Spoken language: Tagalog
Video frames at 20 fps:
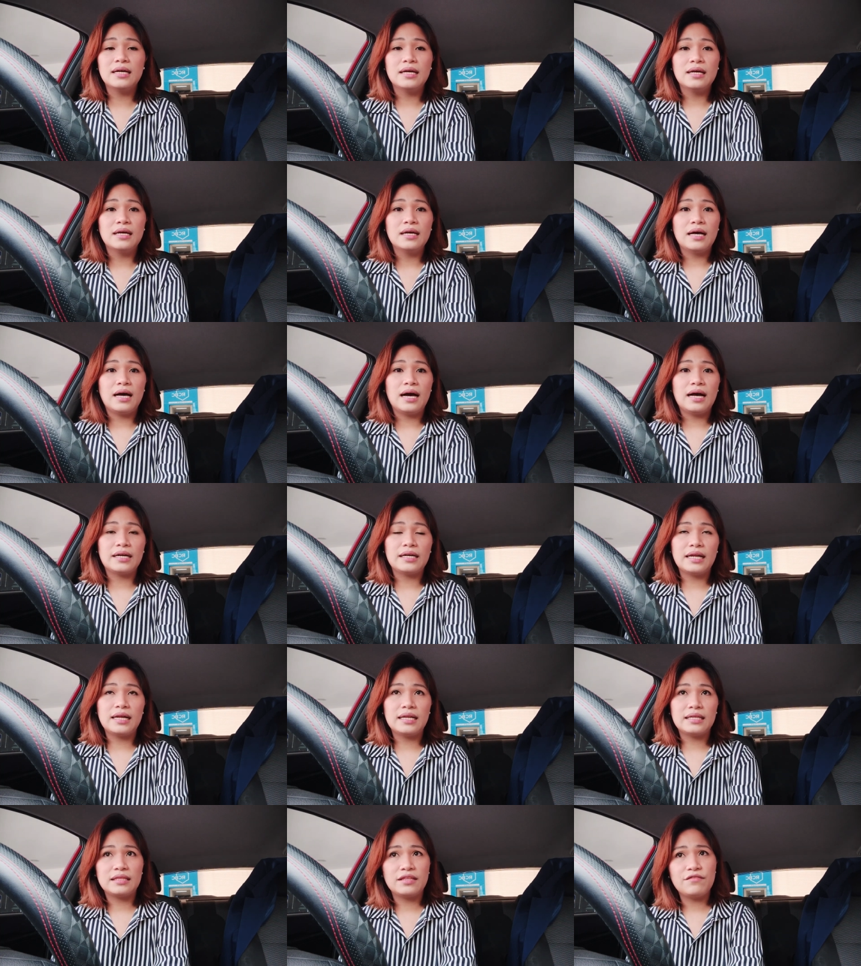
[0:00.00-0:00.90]
uh,
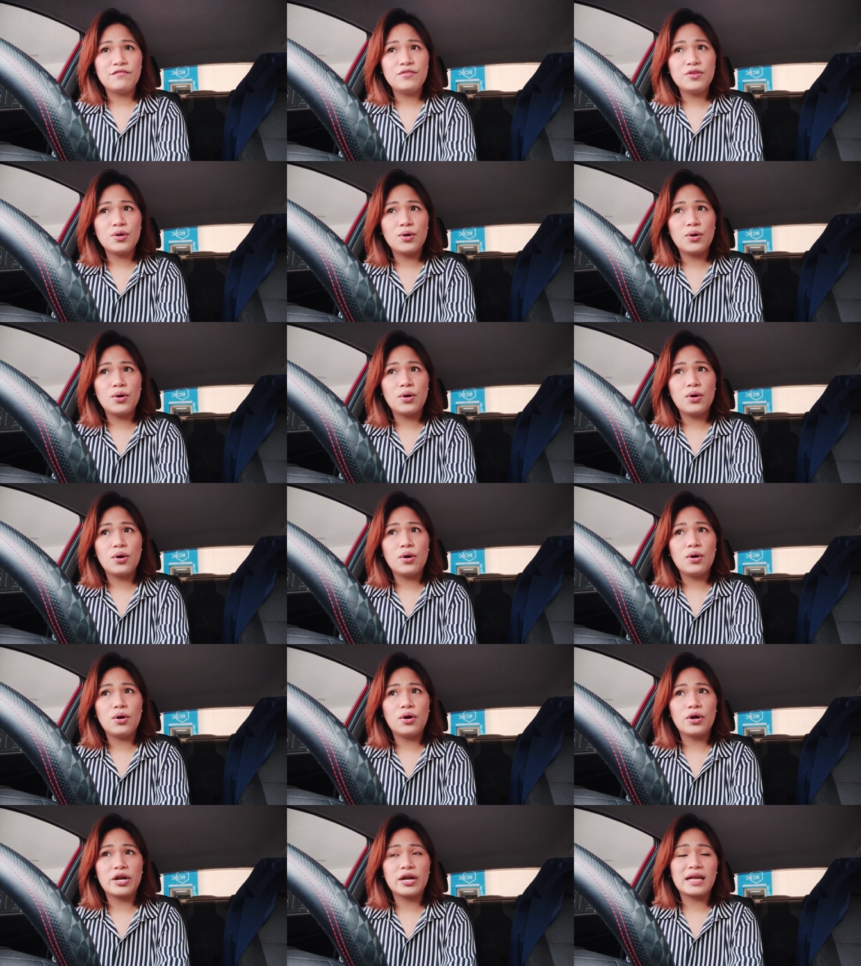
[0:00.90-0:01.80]
relative nyo,
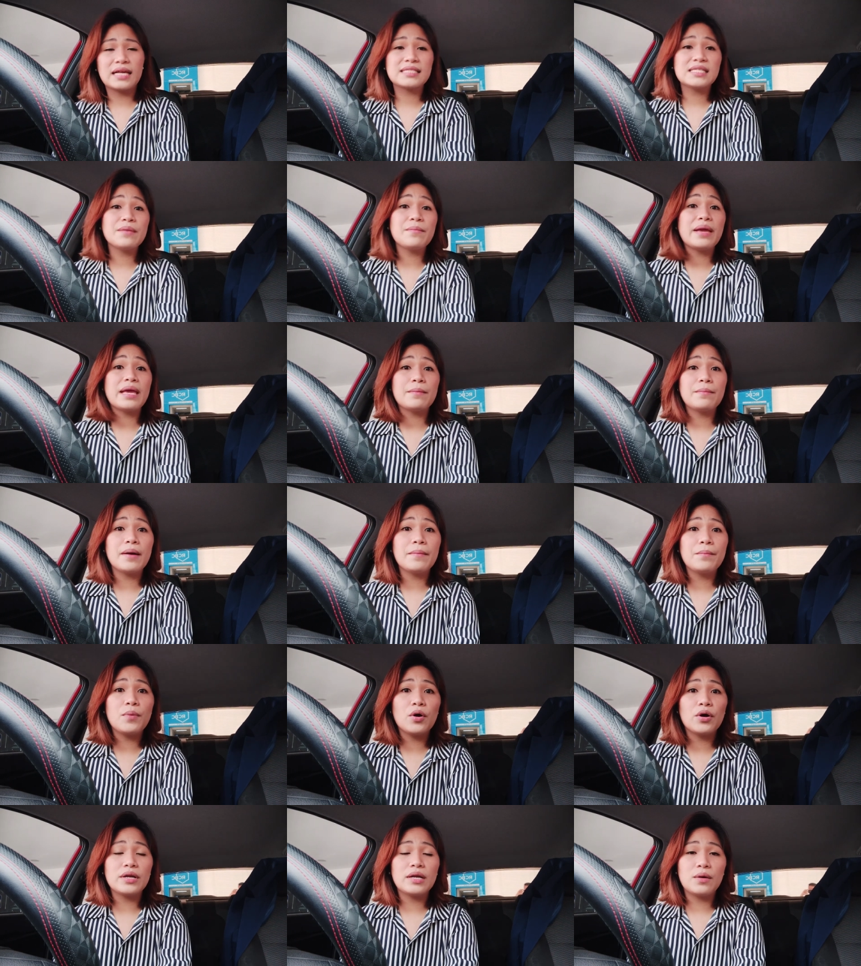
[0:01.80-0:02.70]
or kasi may iba
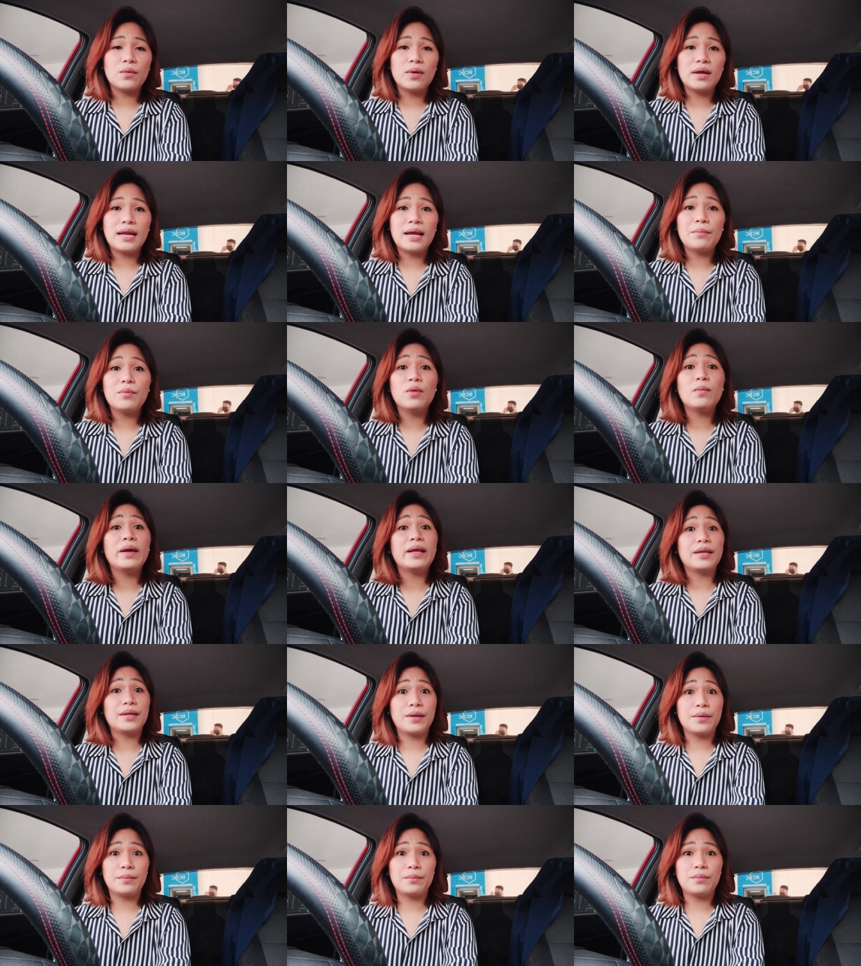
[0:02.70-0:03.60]
po na walang mobile
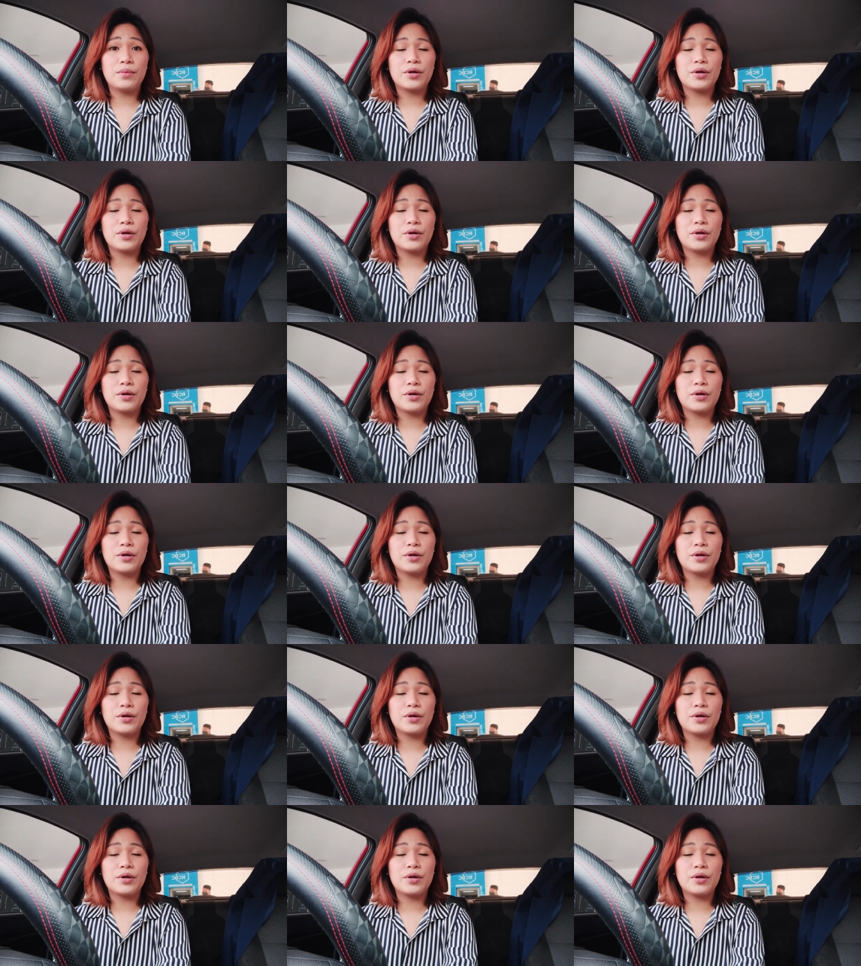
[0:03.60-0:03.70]
number.